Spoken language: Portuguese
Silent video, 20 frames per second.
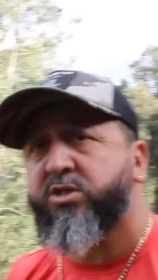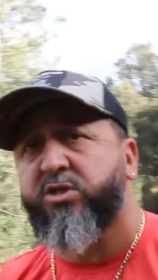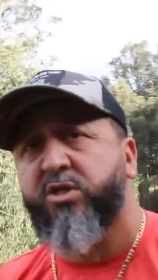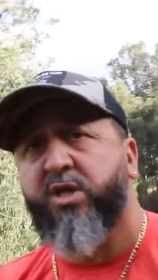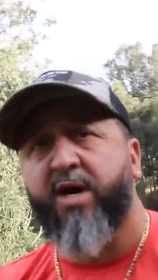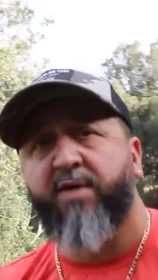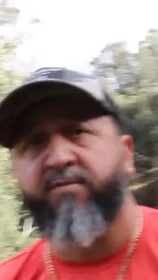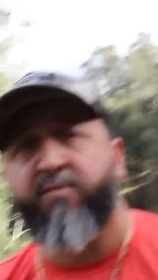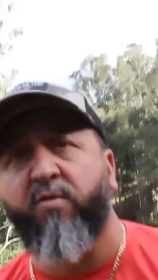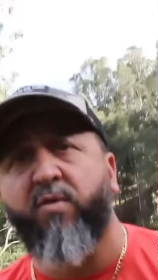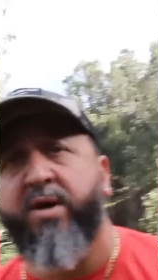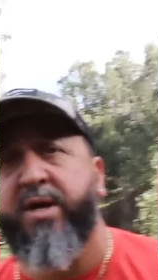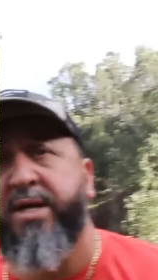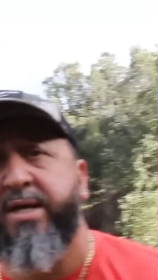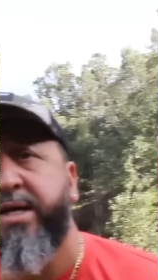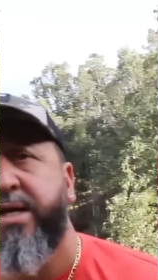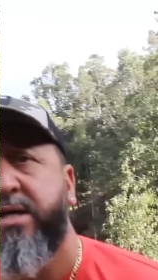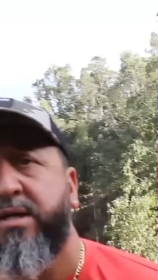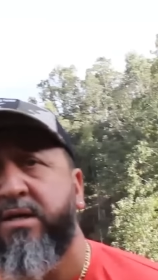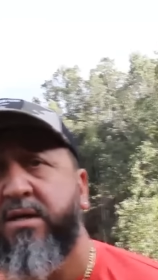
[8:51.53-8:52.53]
de lavoura,
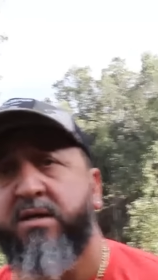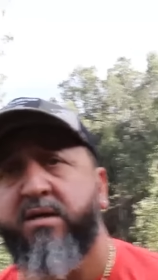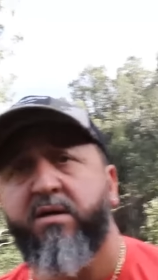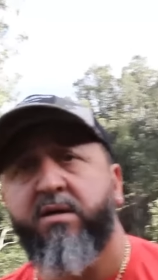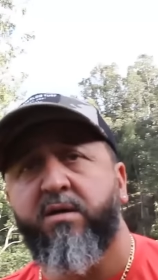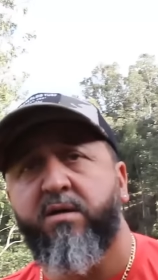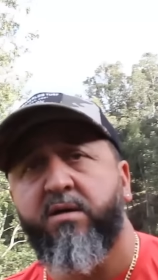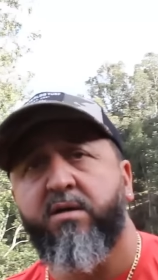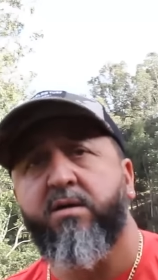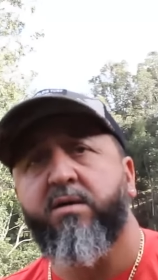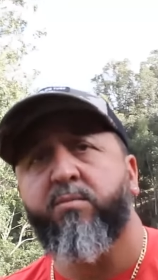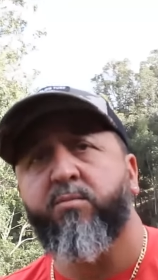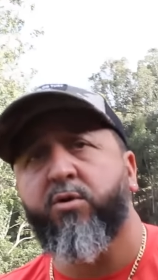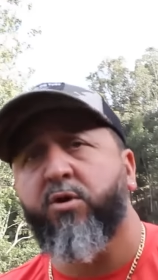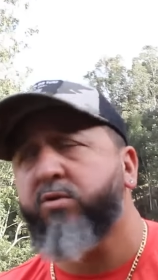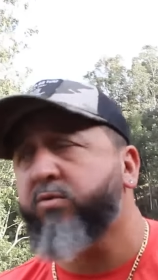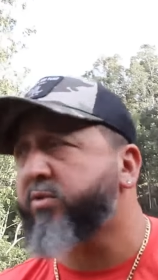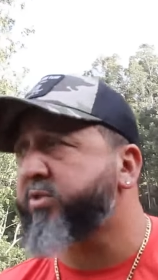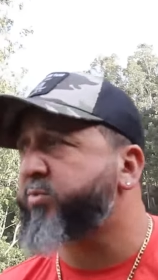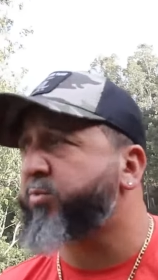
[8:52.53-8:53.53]
né? Sim.
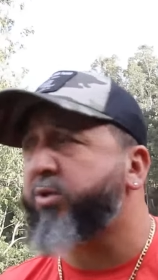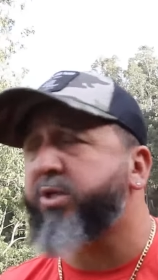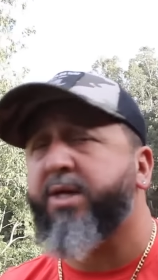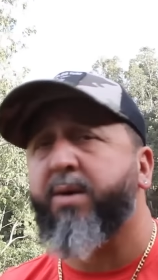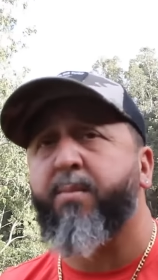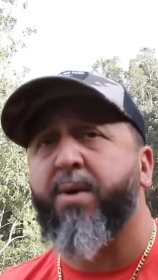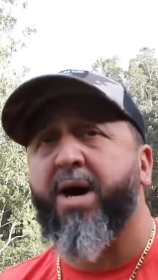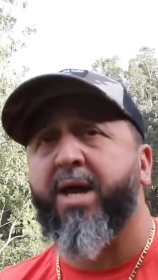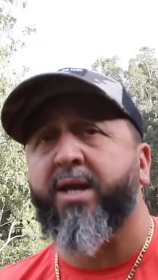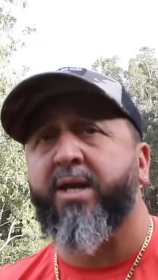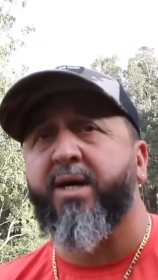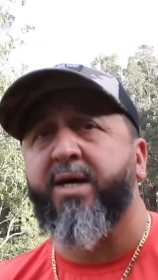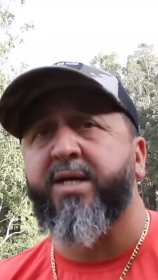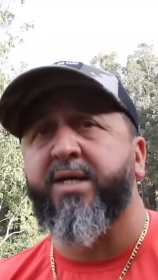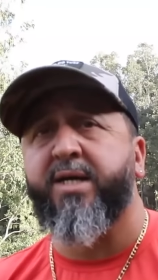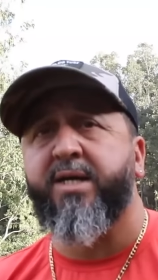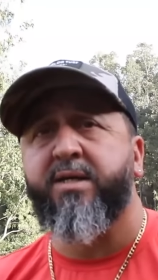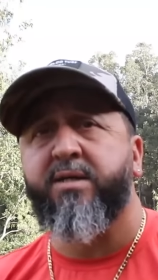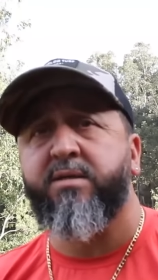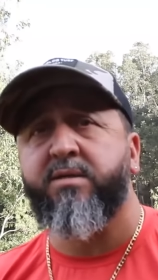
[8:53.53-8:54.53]
Produz muita
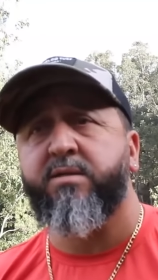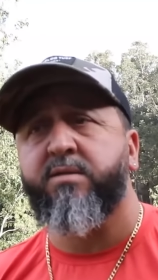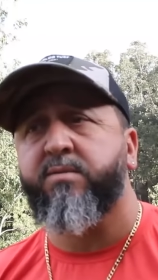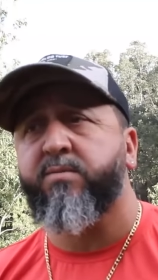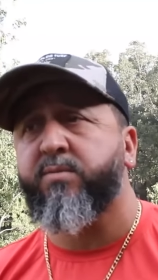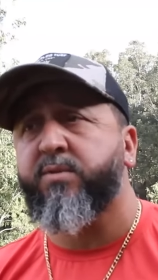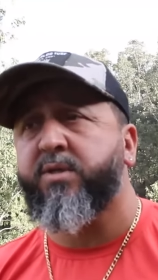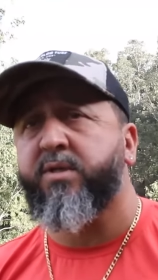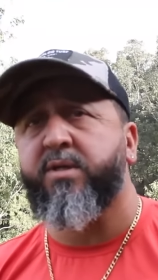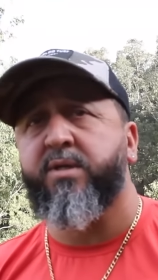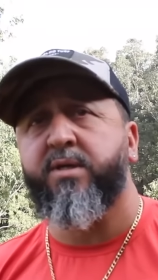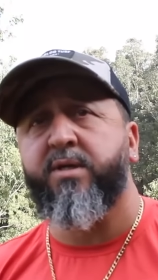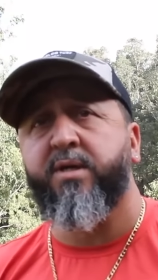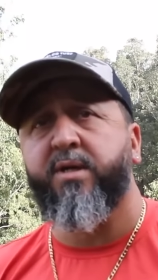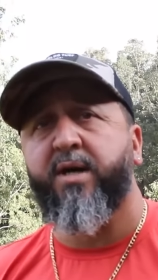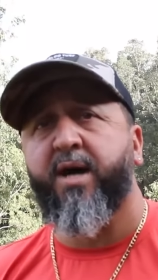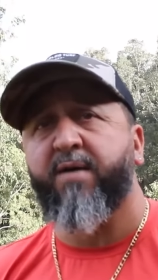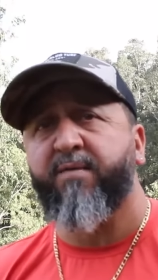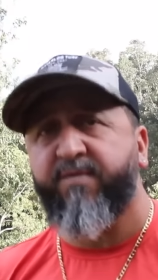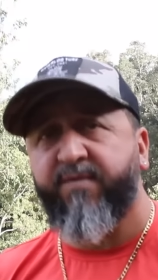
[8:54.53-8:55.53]
banana e
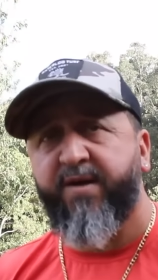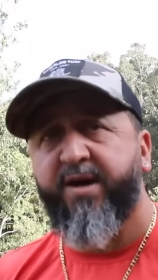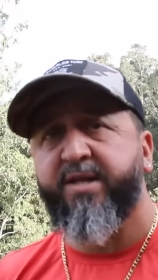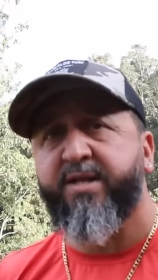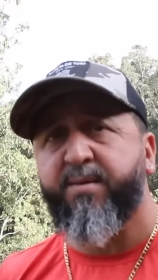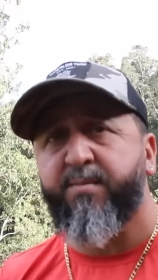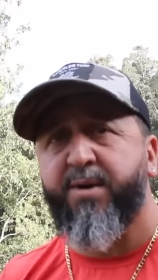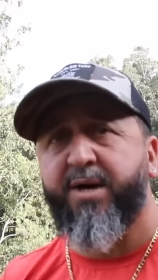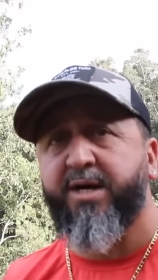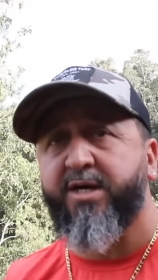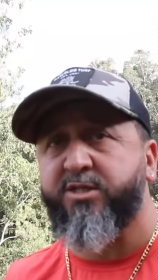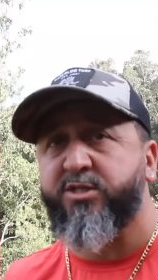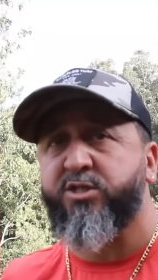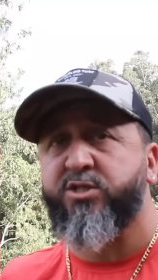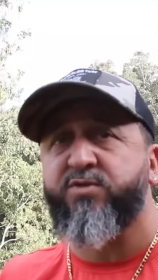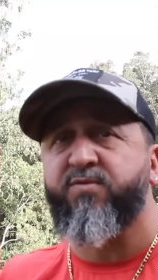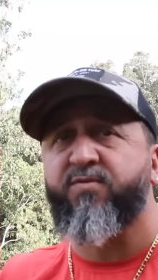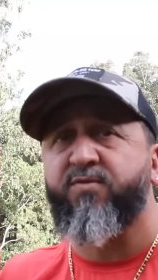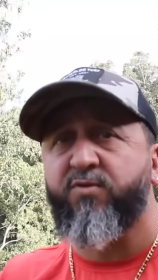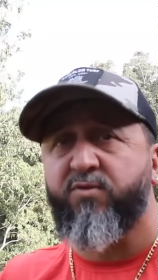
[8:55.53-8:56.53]
café também, que a
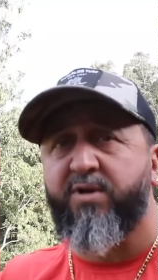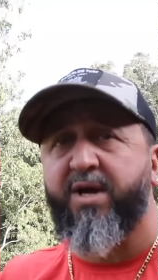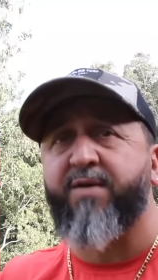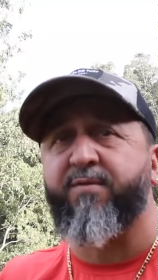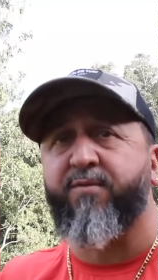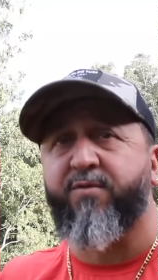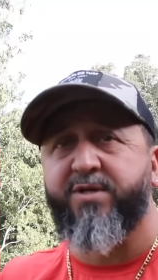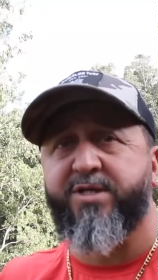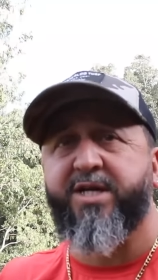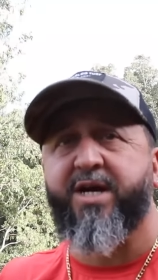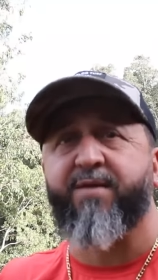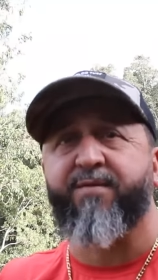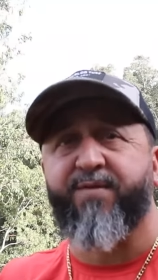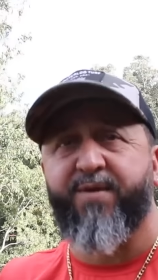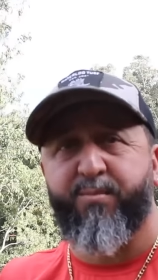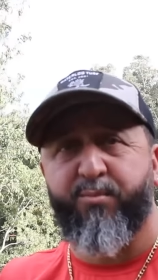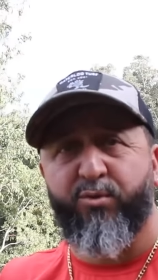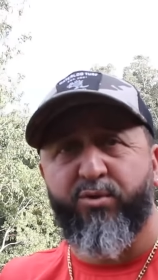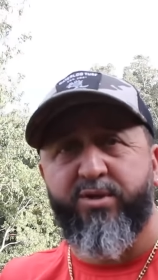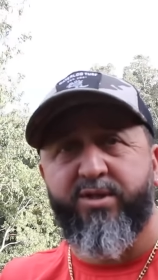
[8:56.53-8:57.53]
gente viu lavoura de
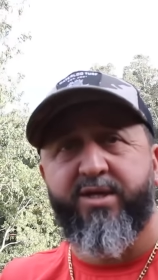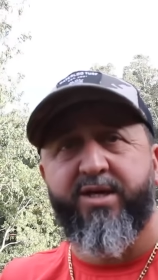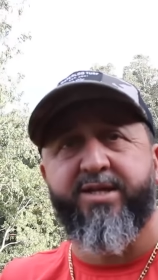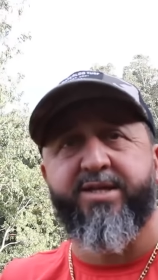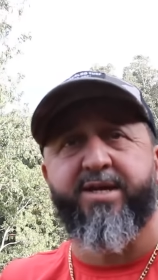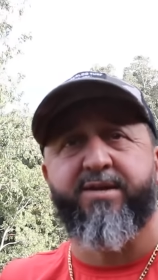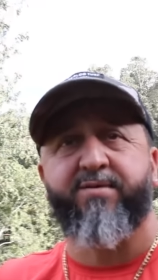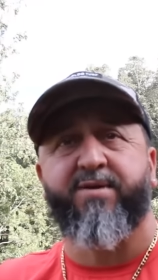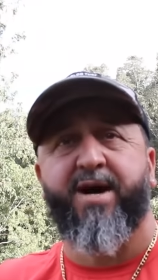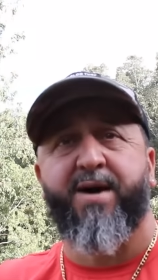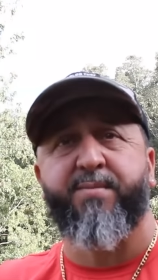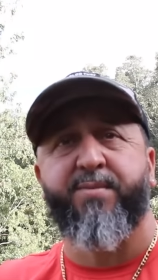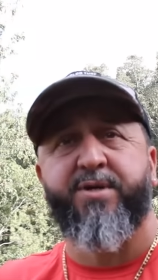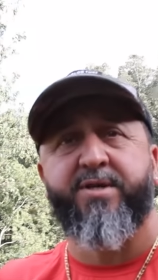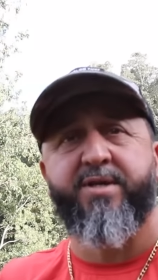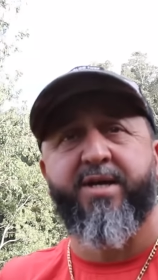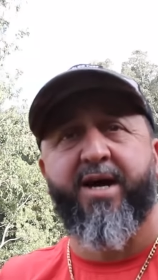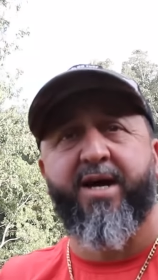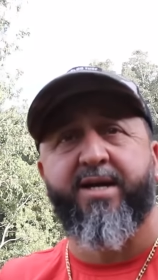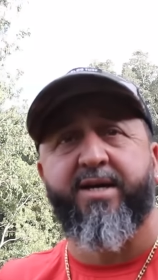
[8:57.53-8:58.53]
café bonita no
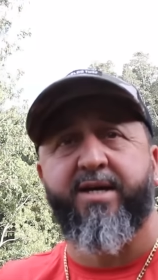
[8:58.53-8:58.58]
caminho, né?